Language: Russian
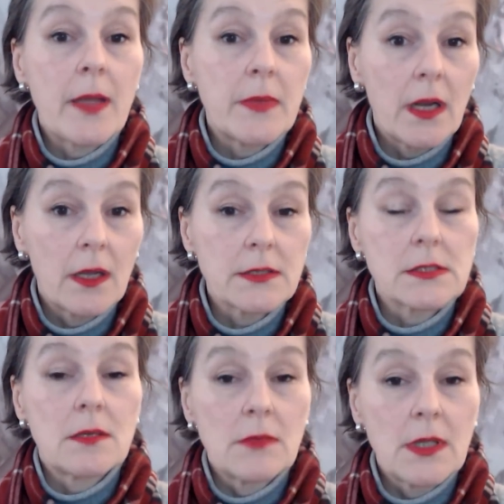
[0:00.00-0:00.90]

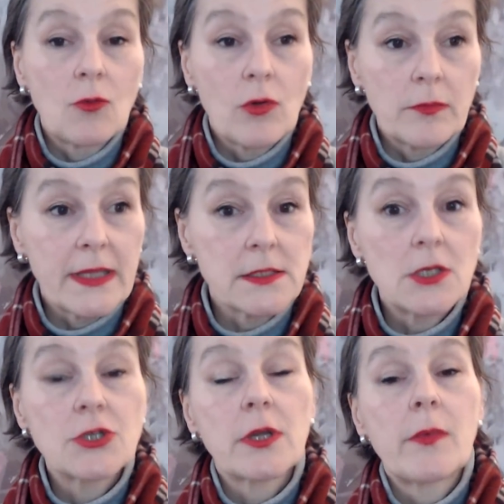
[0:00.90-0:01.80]
американскими
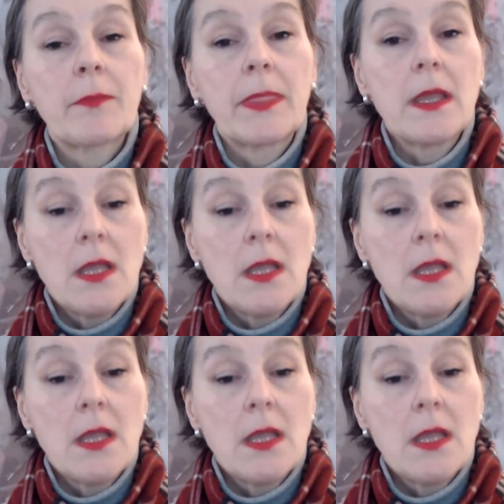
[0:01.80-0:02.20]
налогоплательщиками.